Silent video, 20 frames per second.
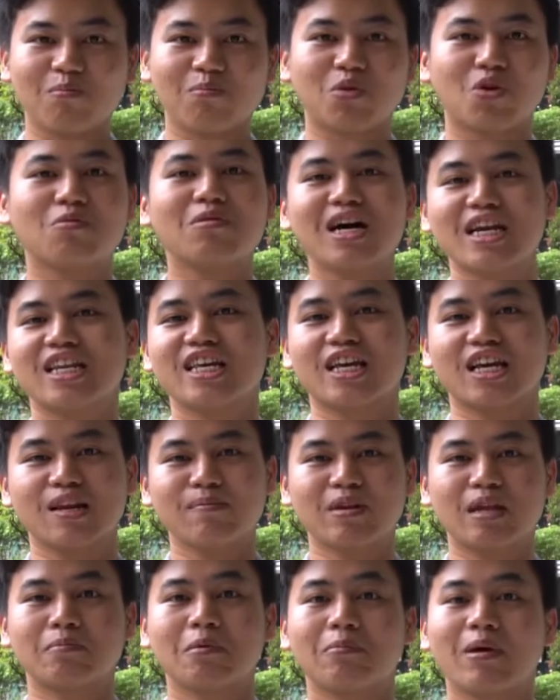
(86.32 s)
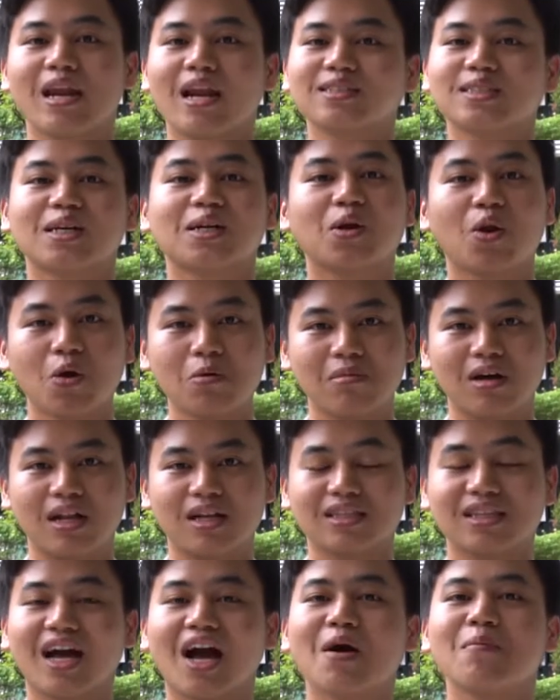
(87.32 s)
Perubahan iklim dan pemanasan global
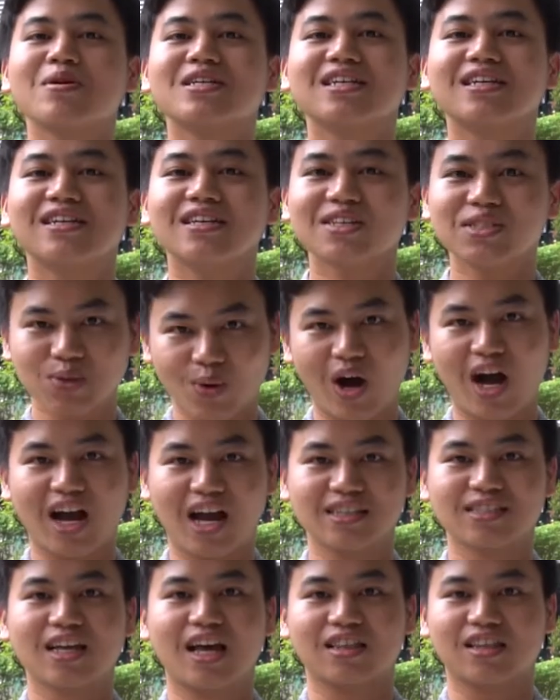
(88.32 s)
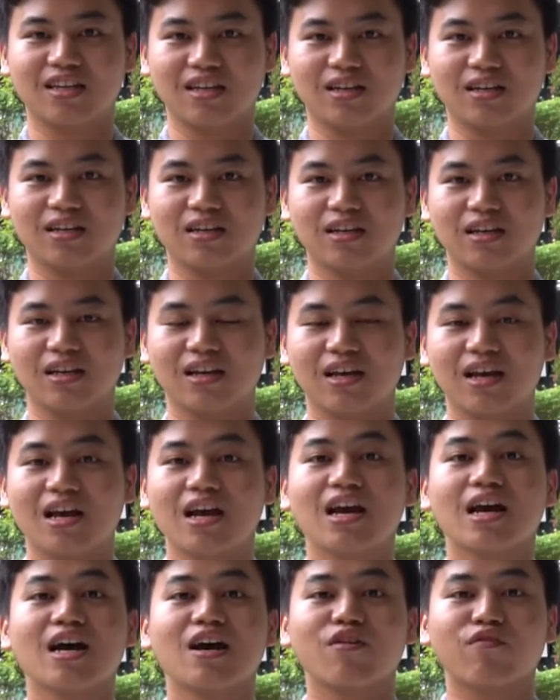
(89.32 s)
tengah menjadi isu hangat saat ini.
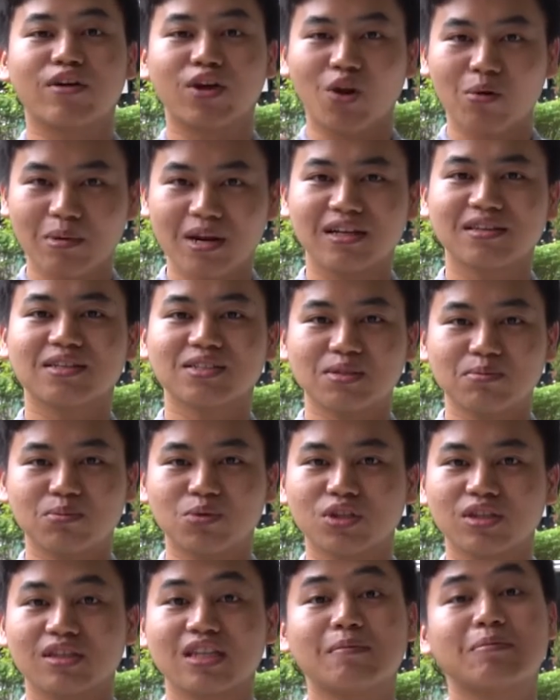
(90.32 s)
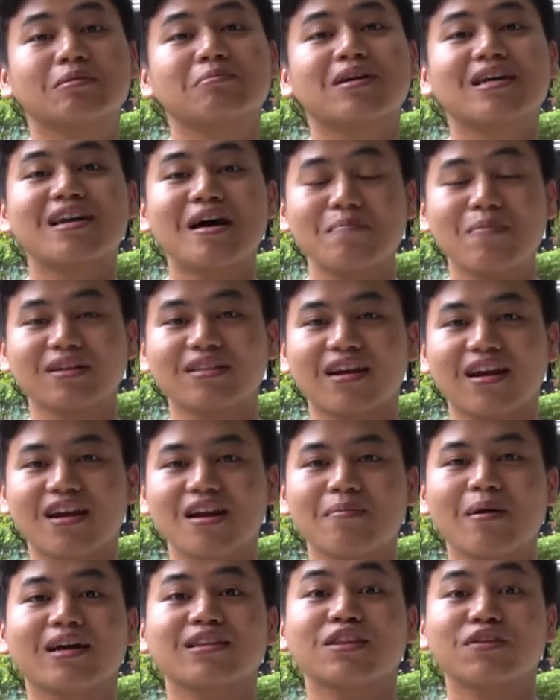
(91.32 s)
Fenomena tersebut dapat berdampak
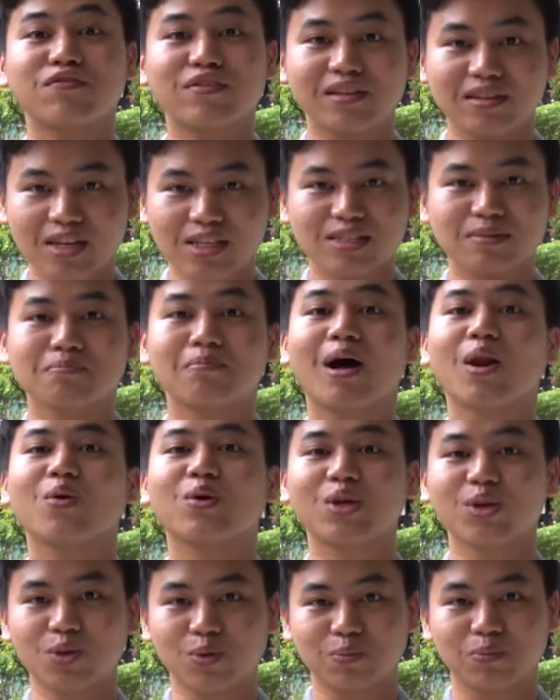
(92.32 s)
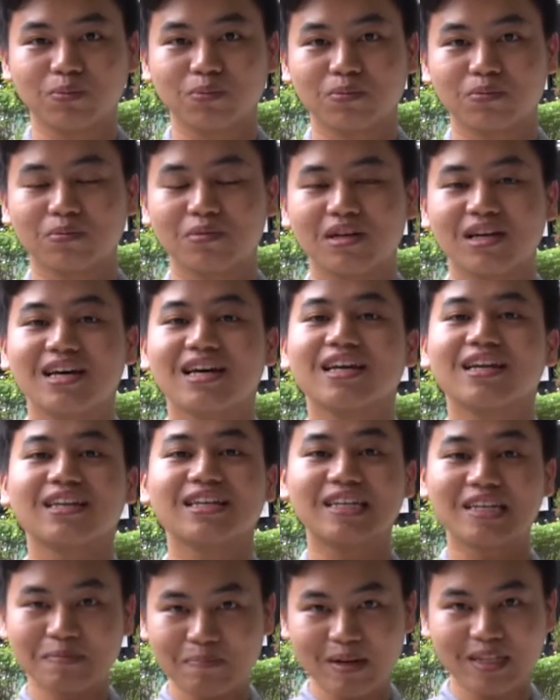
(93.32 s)
terhadap aktivitas makhluk hidup.
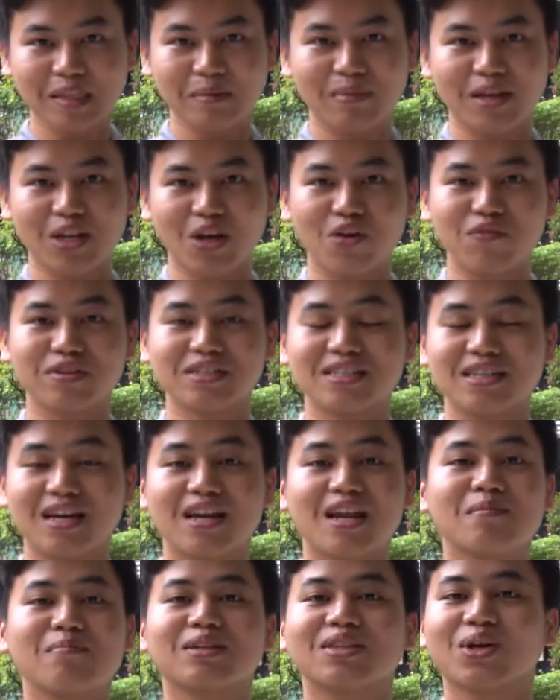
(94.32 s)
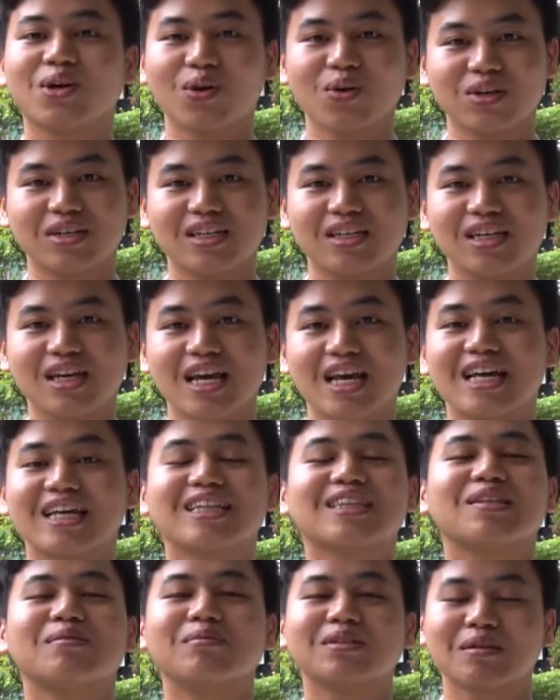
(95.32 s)
Di Departemen Geofisika dan Meteorologi,
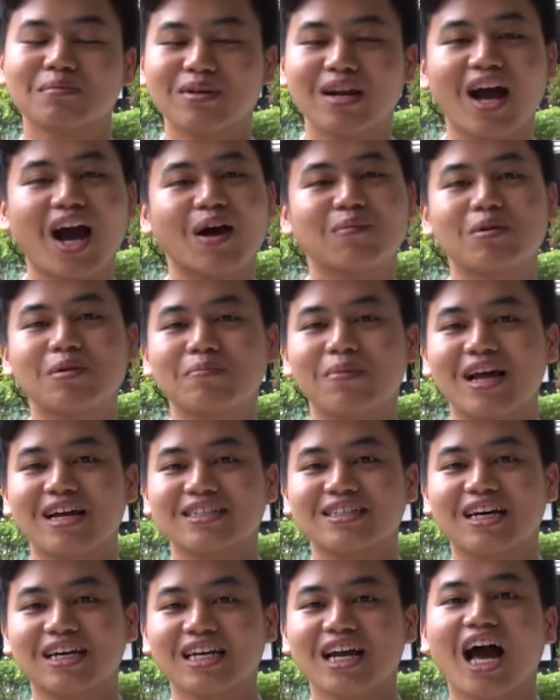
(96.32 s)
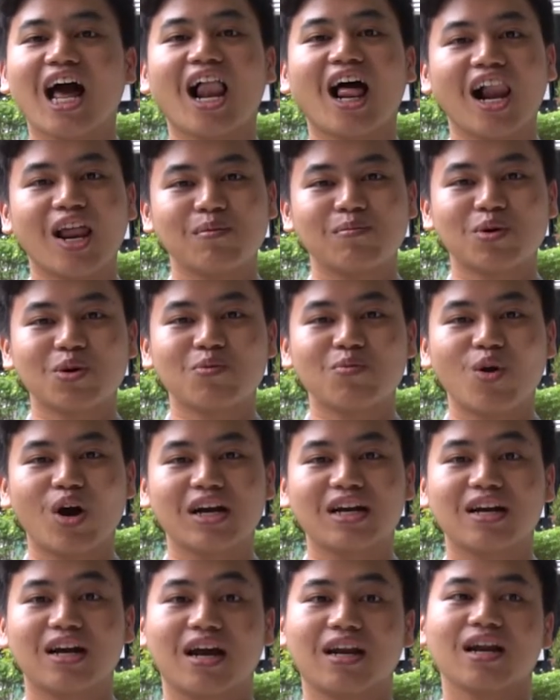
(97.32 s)
teman-teman akan mempelajari hal-hal yang berhubungan
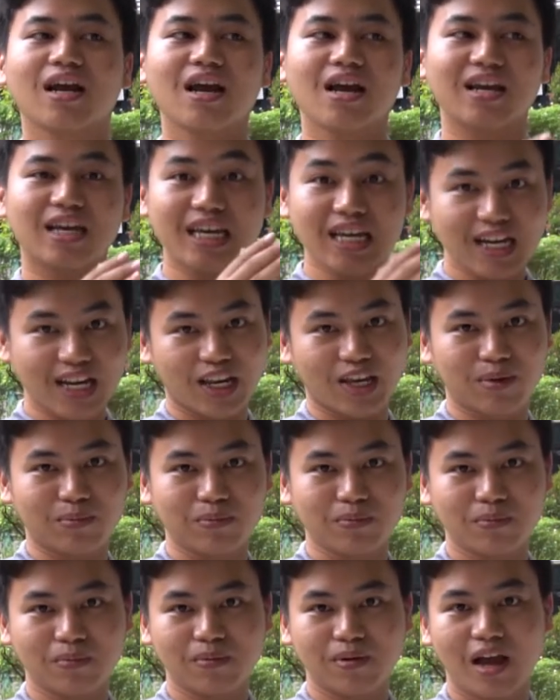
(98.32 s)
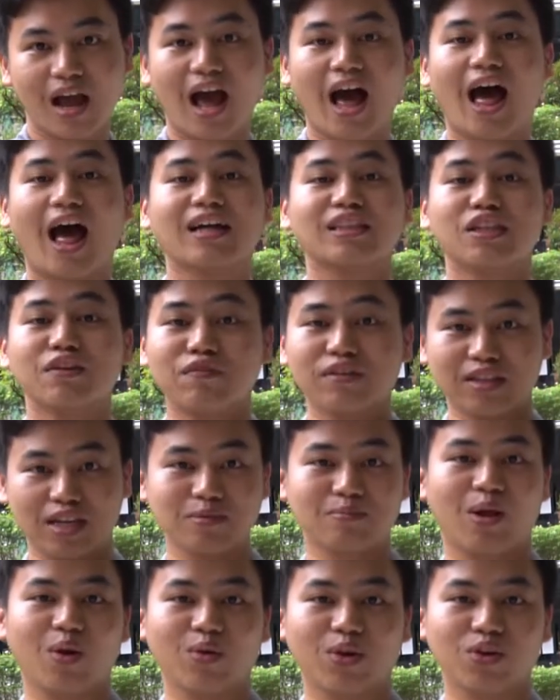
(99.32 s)
dengan iklim, aktivitas
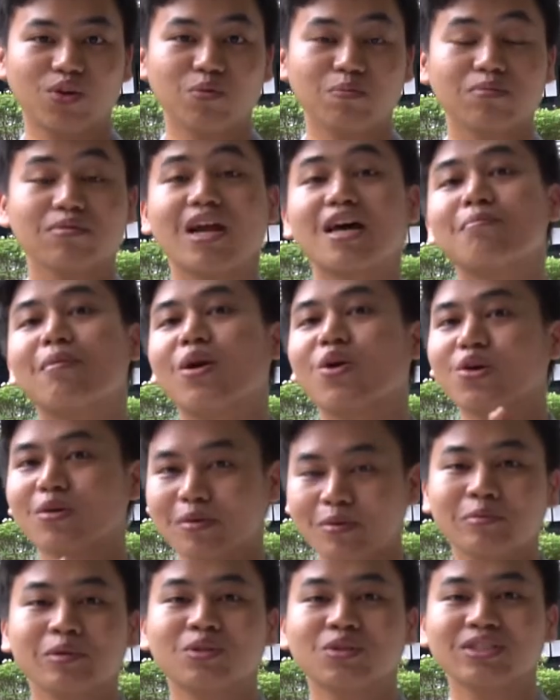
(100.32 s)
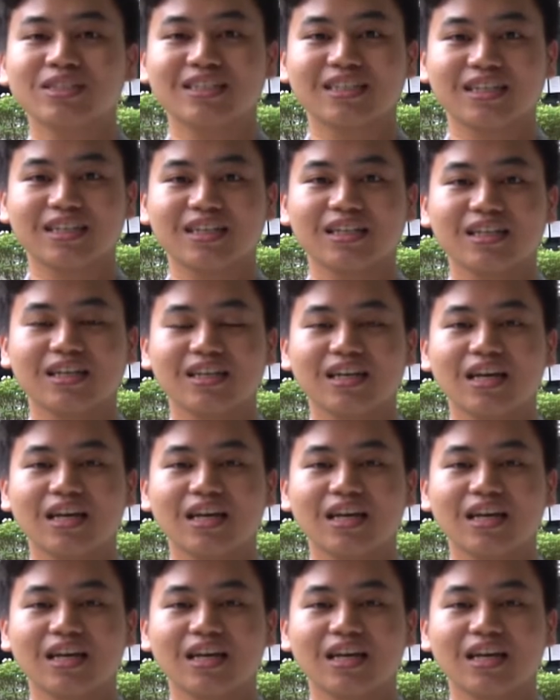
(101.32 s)
makhluk hidup, dan makhluk hidup itu sendiri.